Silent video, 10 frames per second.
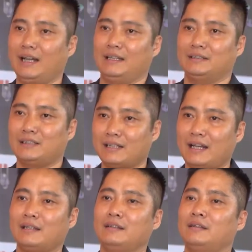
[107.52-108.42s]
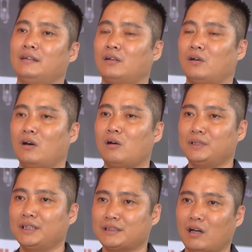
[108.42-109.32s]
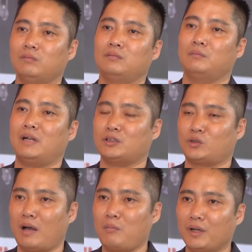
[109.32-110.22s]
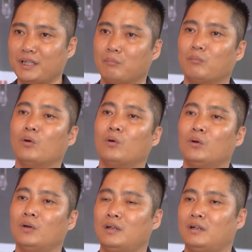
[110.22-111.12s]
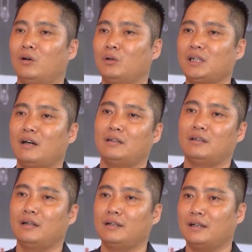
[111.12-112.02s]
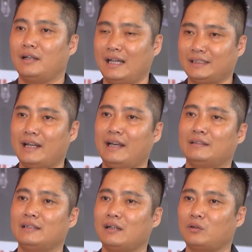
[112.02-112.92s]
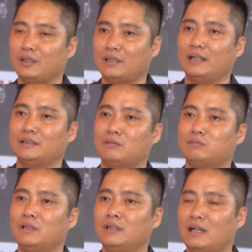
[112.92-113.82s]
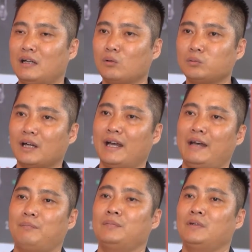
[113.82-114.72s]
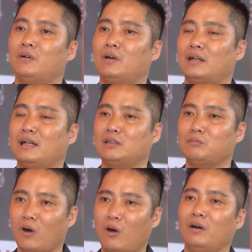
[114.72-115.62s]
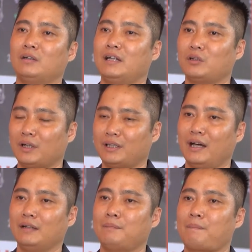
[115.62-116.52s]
cảnh sắc nét, có góc nhìn rộng và xóa mọi điểm mù, hỗ trợ người lái xe rất là thuận tiện trong các cung đường hẹp hoặc là trong ngõ rất là thuận tiện.